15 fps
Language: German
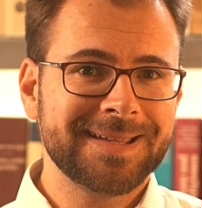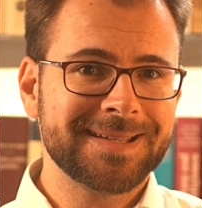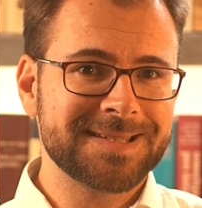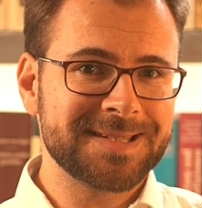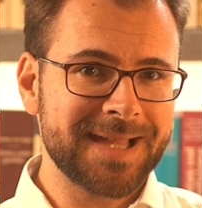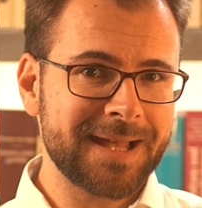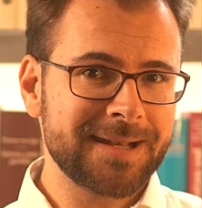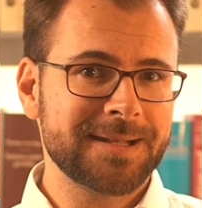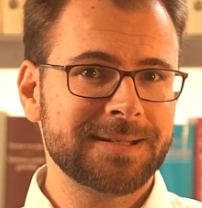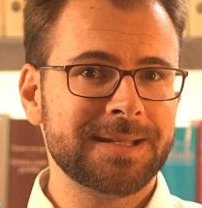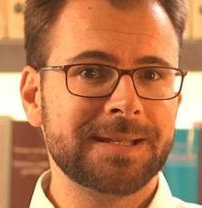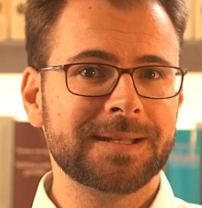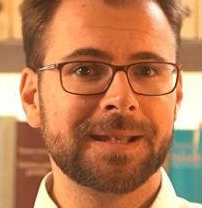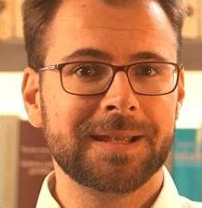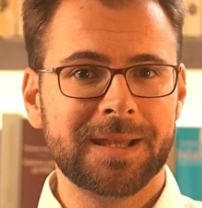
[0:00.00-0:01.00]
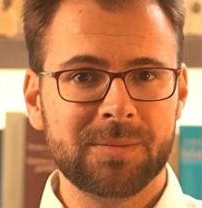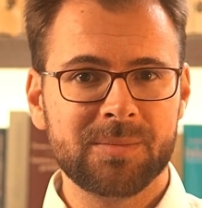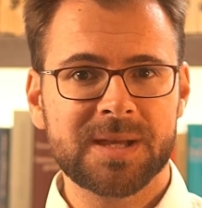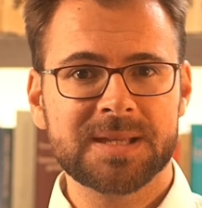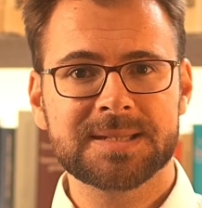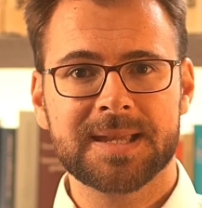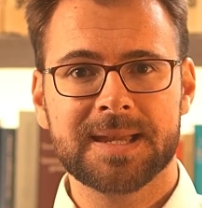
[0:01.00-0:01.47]
Saladin
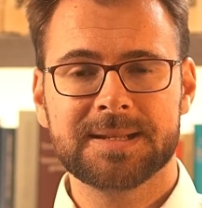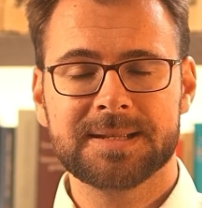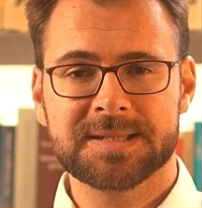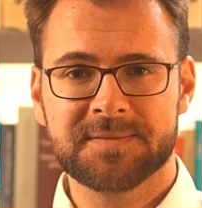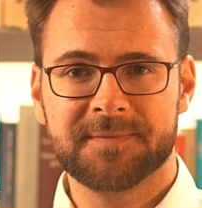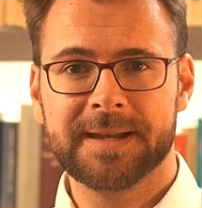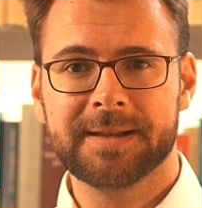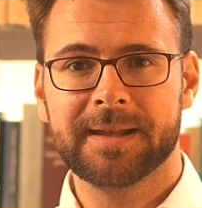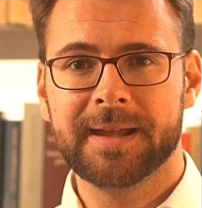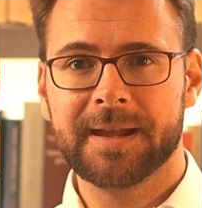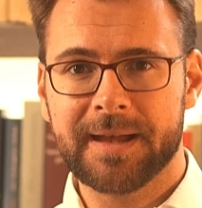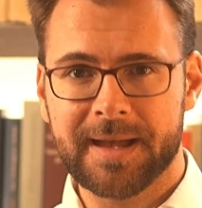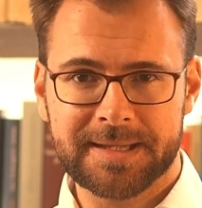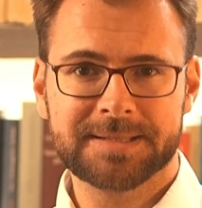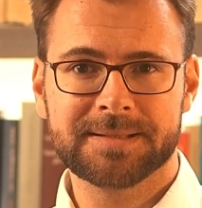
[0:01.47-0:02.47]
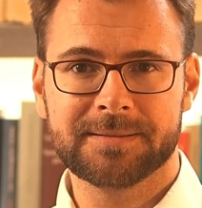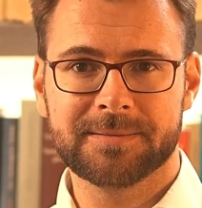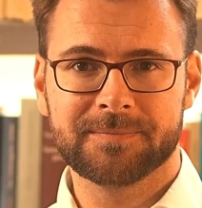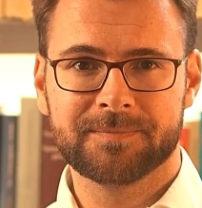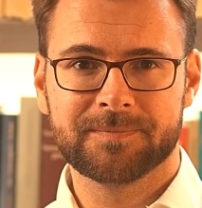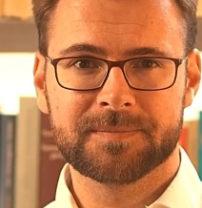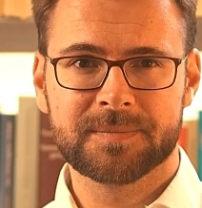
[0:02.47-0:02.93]
immer seinen Zweck erreichte.
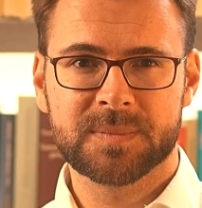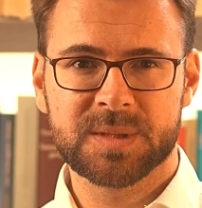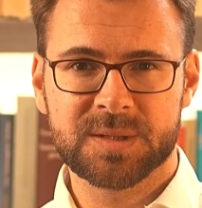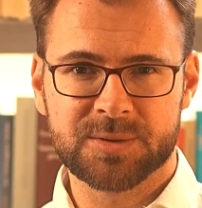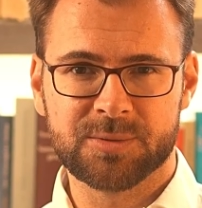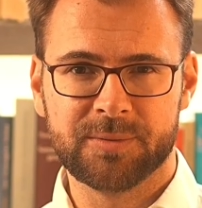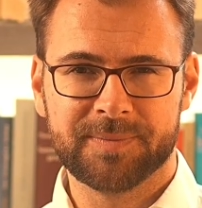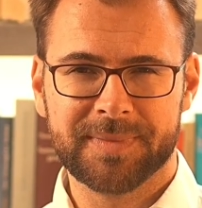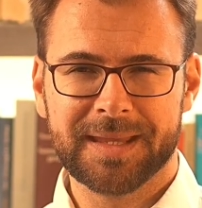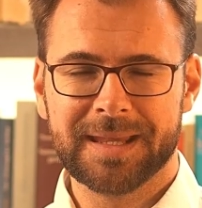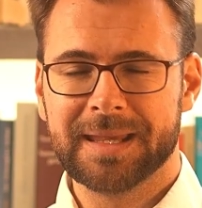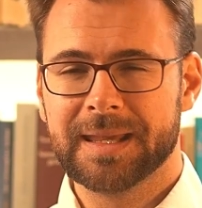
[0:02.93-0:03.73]
So,